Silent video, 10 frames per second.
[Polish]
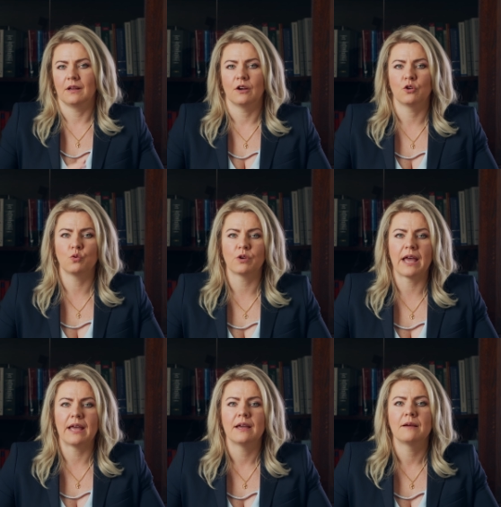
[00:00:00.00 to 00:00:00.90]

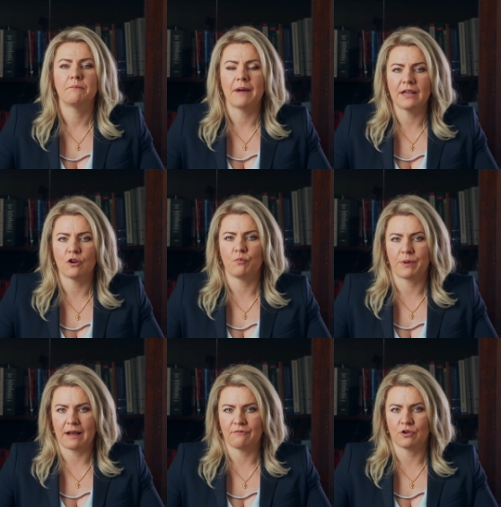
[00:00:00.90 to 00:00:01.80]
które mają
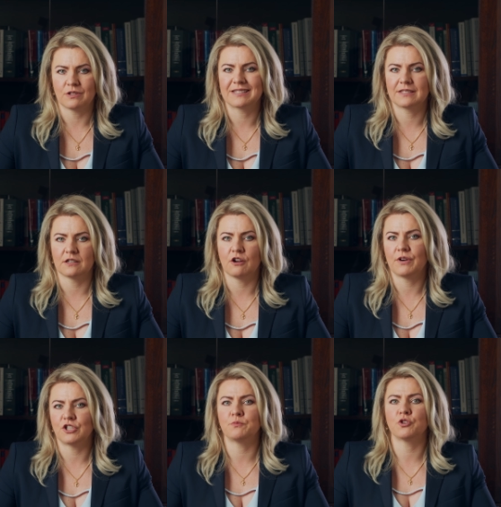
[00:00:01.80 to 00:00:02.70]
prawo
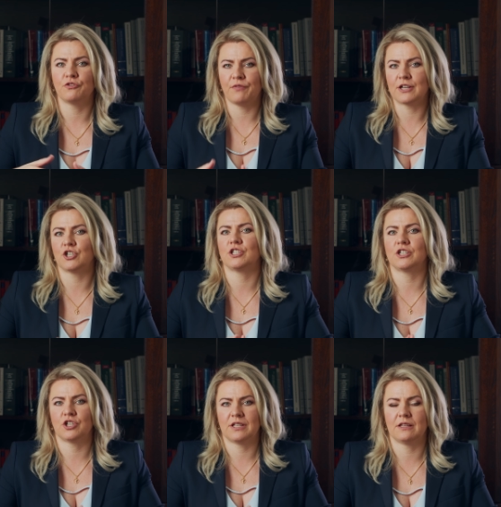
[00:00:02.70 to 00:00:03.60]
skserować i przetwarzać
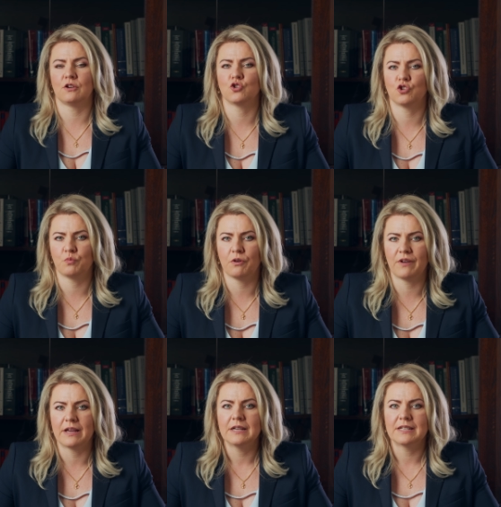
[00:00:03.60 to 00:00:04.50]
nasze dane osobowe
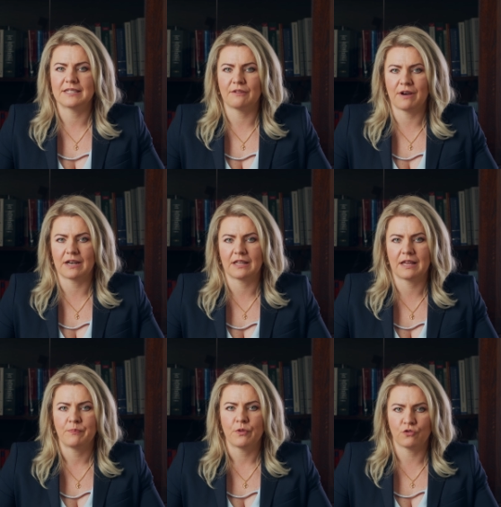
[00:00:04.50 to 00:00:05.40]
zawarte
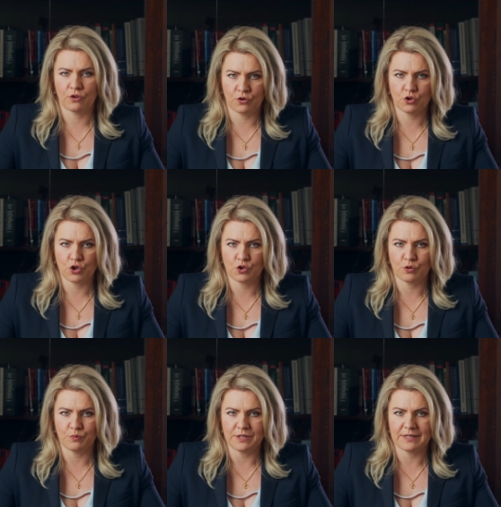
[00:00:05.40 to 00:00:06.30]
w dowodzie
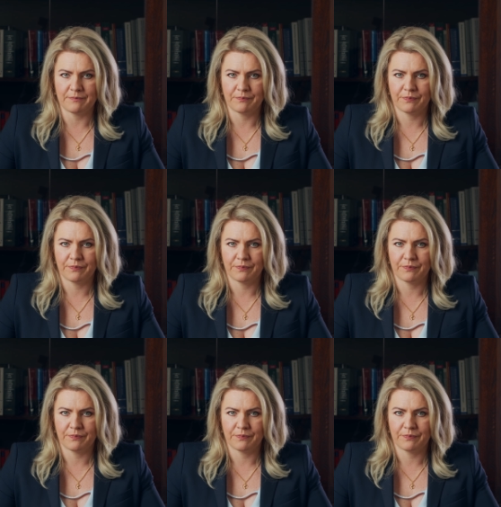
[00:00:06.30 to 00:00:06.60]
osobistym.